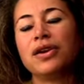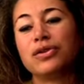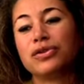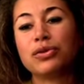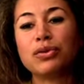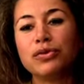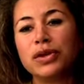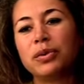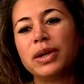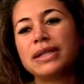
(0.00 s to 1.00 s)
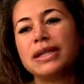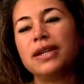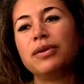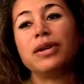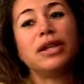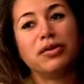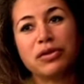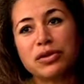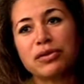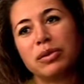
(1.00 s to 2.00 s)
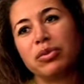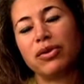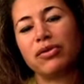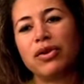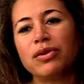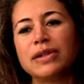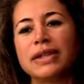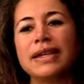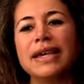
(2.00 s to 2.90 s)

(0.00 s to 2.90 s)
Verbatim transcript: je trouvais au Brésil les livres que je ne trouvais plus en France,